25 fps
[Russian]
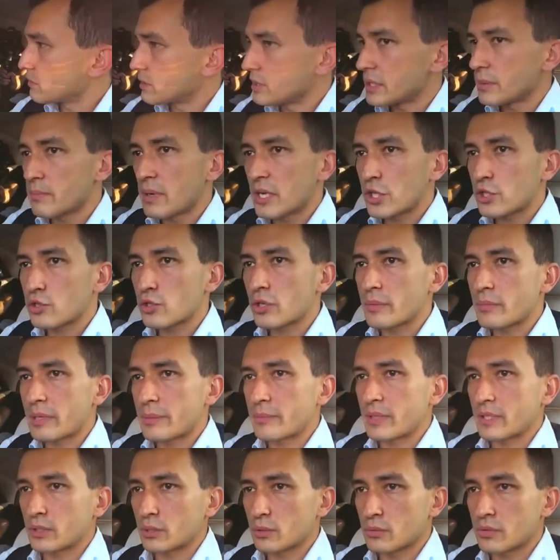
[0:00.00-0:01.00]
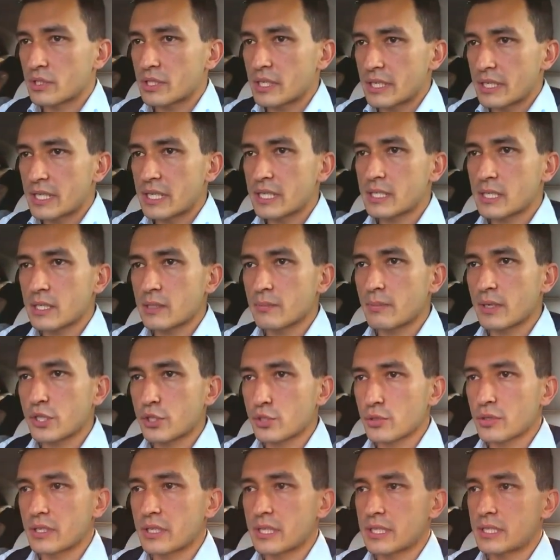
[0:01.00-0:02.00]
Небольшой момент, друзья, есть
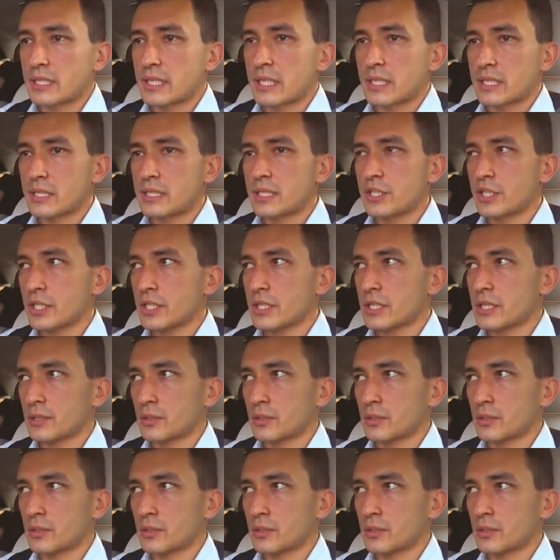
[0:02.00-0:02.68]
небольшой косяк сейчас,